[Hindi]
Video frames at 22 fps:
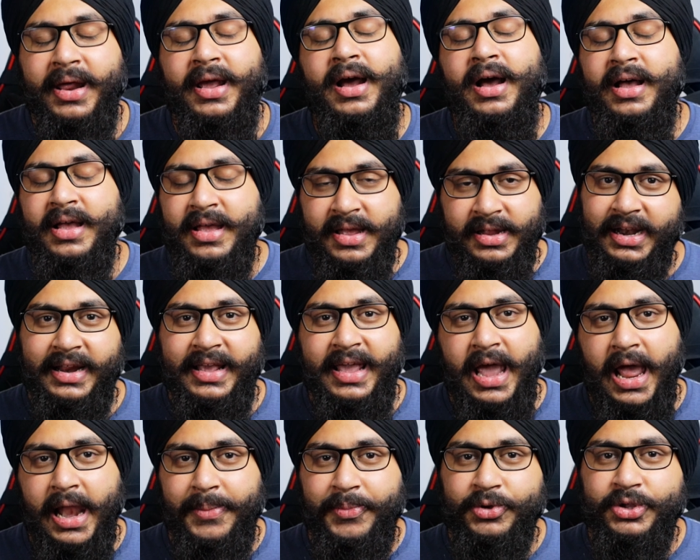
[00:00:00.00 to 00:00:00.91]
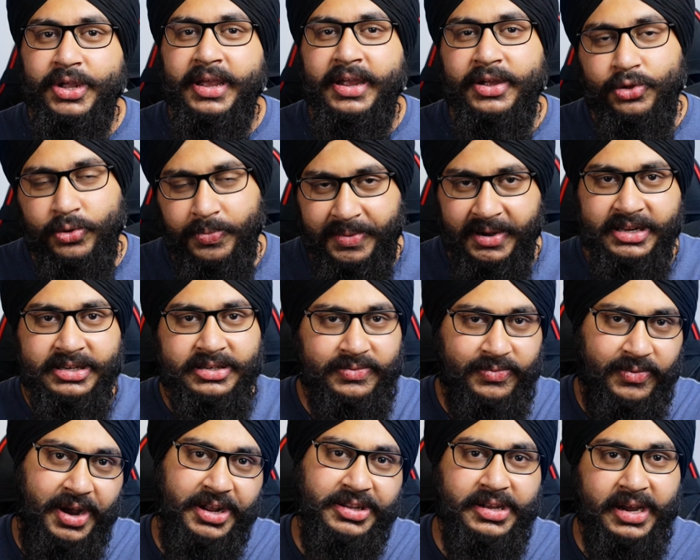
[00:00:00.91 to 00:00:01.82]
पड़ेगा चैनल की हेल्प हो जाएगी तो प्लीज
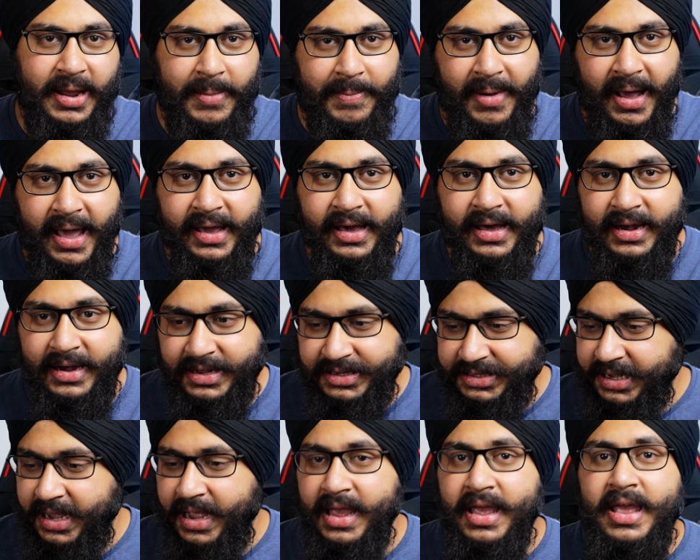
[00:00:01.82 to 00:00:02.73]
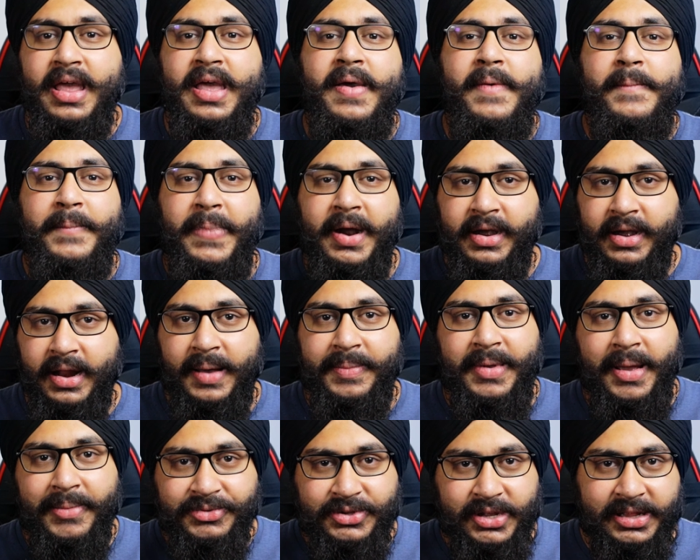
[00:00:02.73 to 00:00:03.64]
वहां जाके बाय कर लीजिए बट
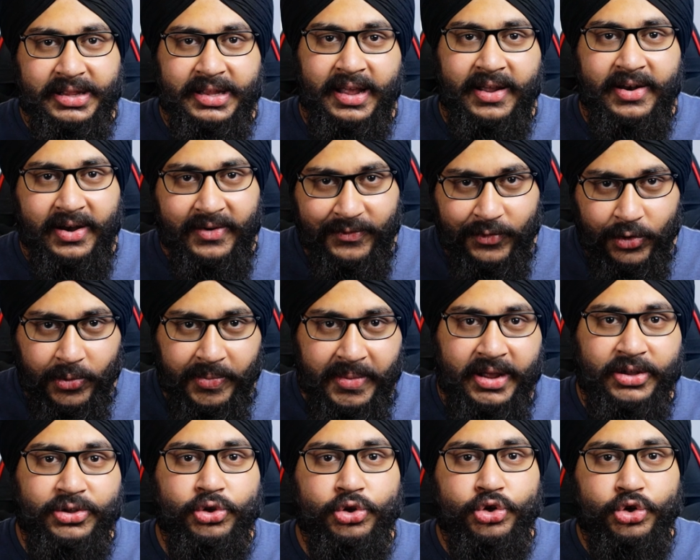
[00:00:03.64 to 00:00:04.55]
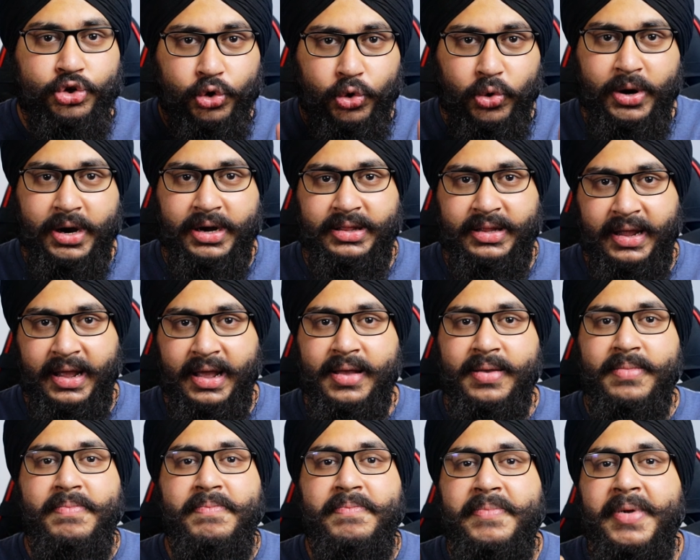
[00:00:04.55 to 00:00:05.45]
अभी हम चलते हैं रिव्यू में शुरू करते
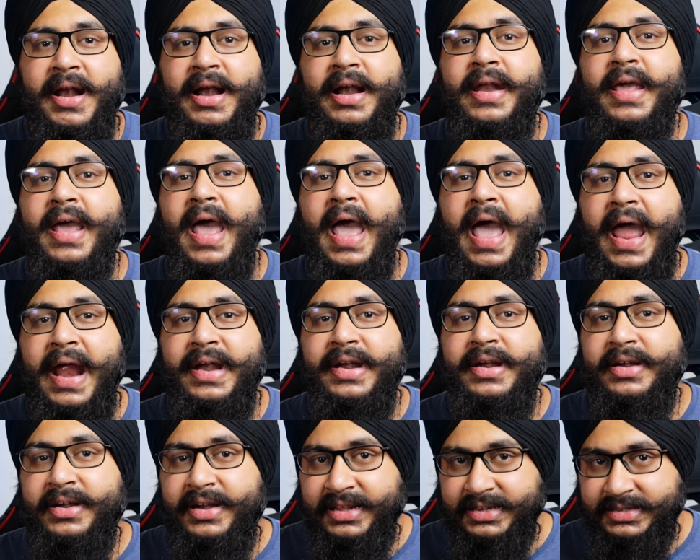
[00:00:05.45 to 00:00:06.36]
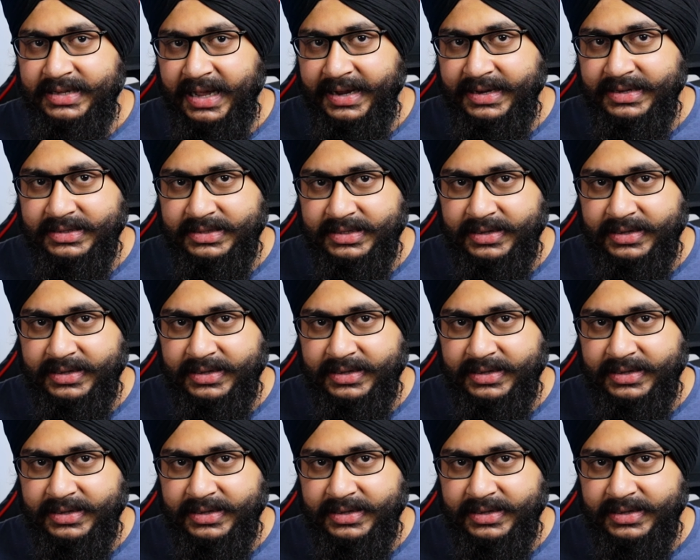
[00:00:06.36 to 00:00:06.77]
हैं बिल्ड एंड डिजाइन